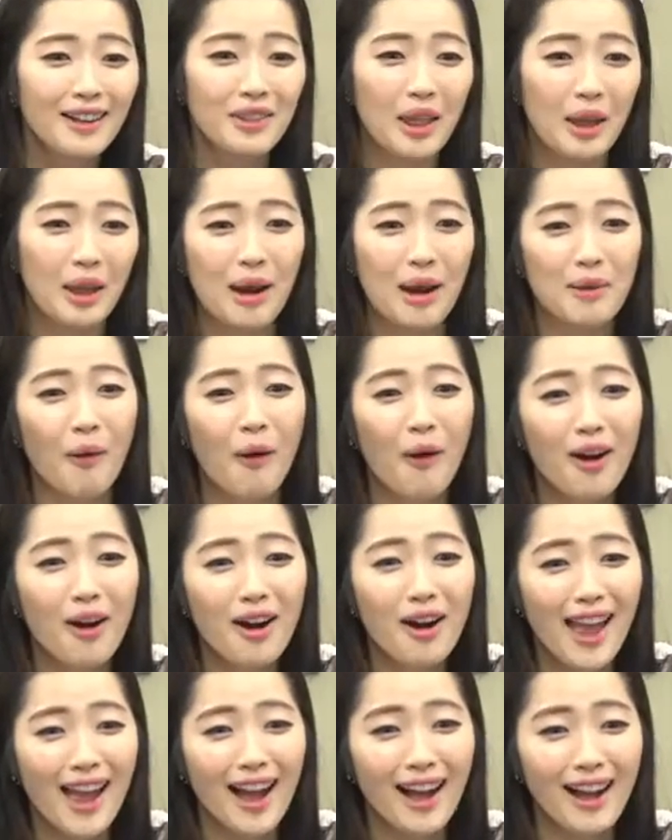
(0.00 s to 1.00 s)
내 방이
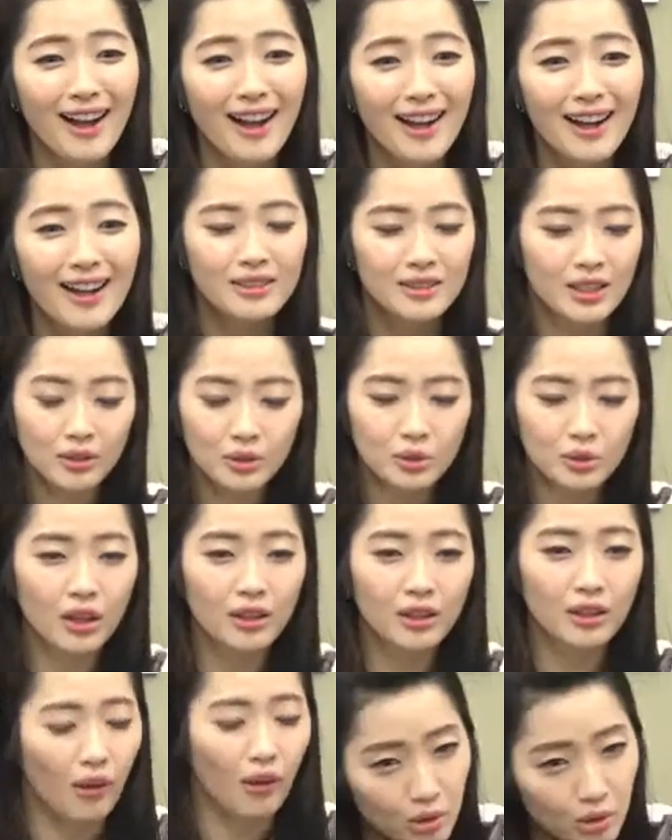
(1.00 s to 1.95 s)
벌레야? 잠깐 들어왔다.